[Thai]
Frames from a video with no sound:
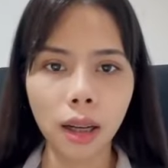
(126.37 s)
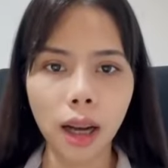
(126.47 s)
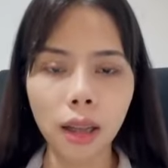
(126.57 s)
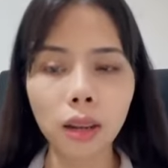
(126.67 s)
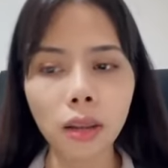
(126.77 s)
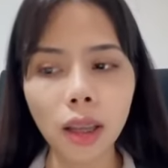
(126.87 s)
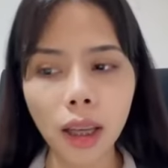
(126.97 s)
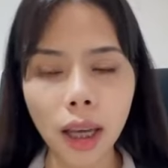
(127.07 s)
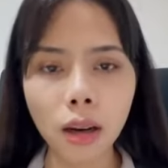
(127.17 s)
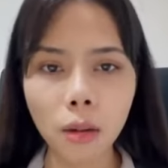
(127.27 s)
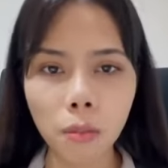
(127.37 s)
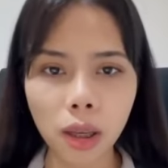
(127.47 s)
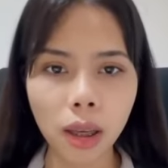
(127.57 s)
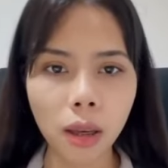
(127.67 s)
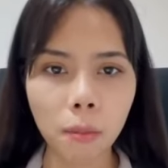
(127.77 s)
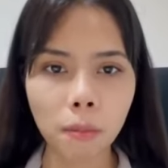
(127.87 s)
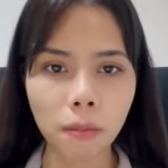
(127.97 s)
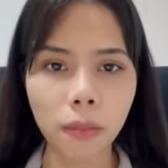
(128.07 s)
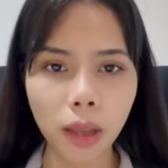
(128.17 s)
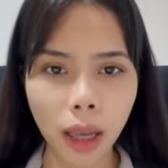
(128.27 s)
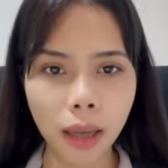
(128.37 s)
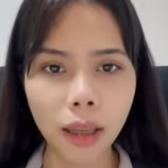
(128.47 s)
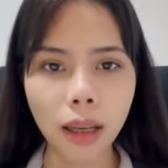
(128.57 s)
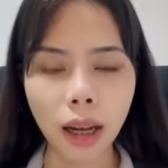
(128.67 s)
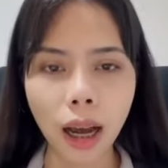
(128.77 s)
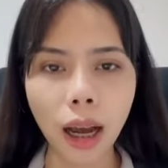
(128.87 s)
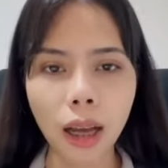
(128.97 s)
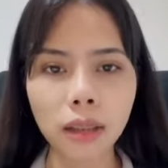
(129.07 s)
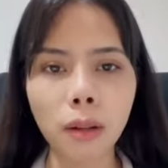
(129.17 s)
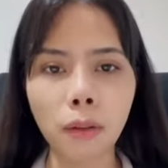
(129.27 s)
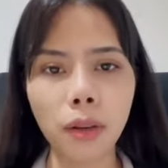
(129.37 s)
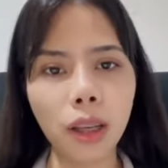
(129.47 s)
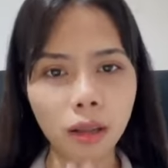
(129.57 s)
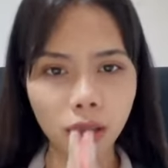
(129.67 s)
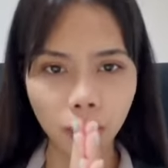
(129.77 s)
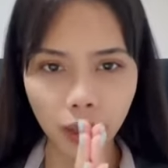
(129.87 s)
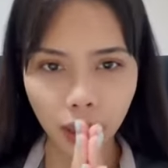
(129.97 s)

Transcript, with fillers: ขั้นตอนง่ายๆก็มีแค่นี้นะคะสำหรับวันนี้ก็สวัสดี